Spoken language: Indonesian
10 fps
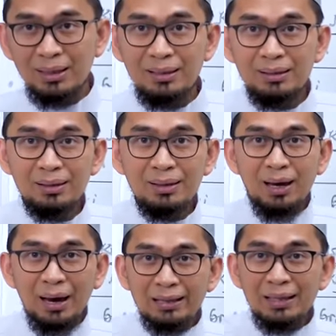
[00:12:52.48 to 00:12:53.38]
dari
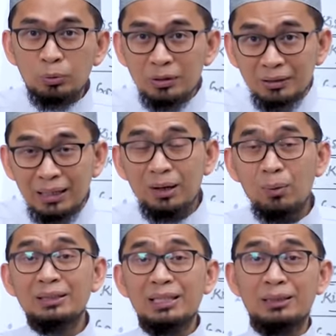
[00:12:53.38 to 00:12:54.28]
air laut yang
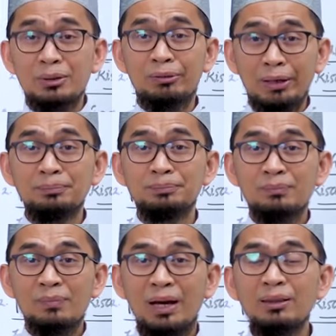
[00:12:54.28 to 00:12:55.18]
dilewati itu gitu kan
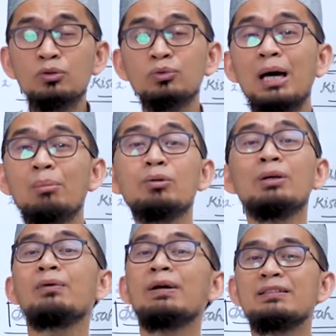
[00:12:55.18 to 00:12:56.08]
Nah itu sudah baru
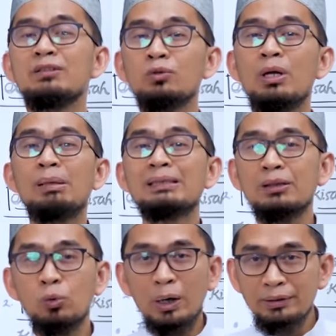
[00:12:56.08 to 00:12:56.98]
lewat situ sudah minta
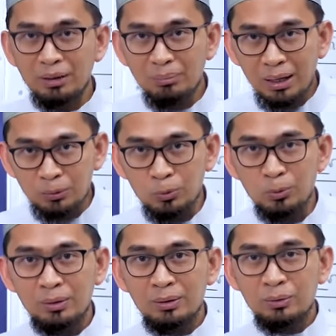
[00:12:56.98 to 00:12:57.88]
Tuhan yang baru.
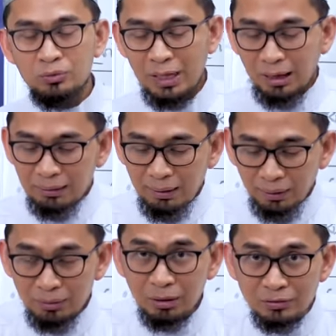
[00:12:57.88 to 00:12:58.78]
Terus
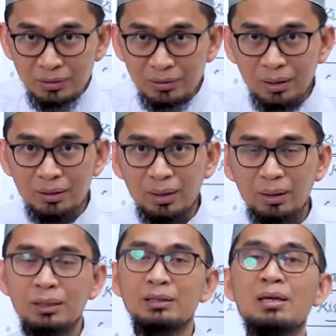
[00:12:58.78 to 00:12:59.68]
diarahkan masih ngeyel.
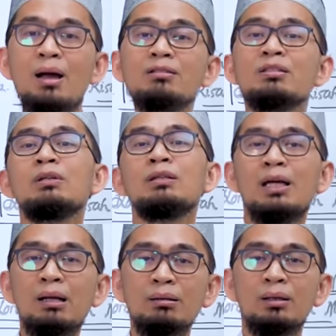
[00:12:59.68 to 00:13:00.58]
Ditinggal
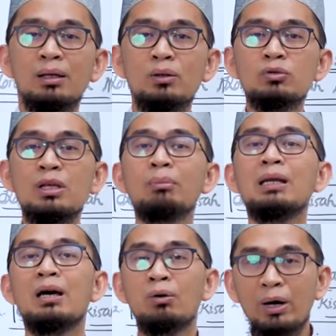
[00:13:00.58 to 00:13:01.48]
sebentar itu sudah
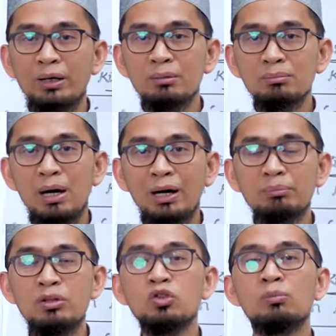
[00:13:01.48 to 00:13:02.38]
melawan. Bahkan
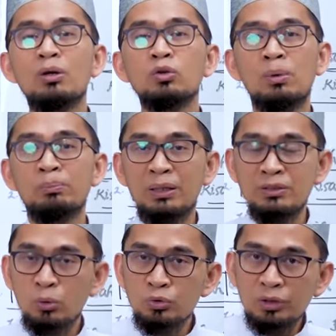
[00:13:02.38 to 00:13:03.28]
mencoba untuk
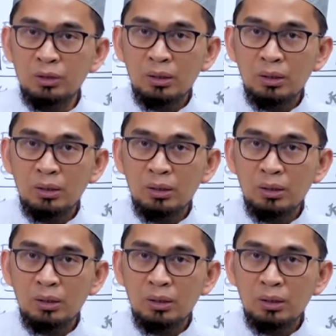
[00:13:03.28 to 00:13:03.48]
mempersekusi